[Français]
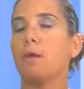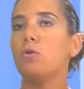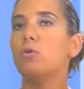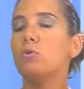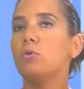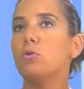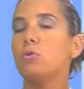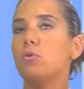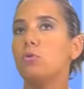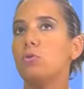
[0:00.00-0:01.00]
le,
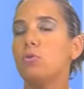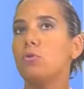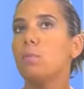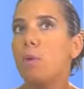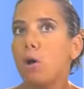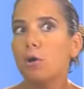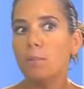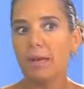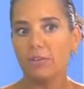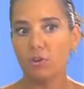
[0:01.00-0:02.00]
le, manque
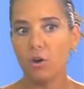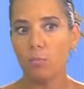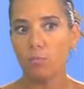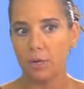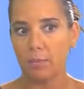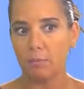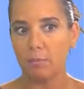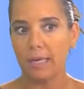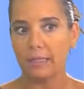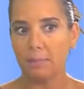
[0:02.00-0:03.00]
majeur pour la
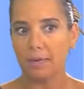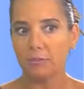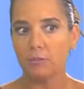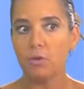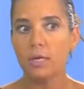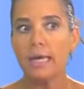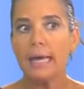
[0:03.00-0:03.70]
plupart des patients,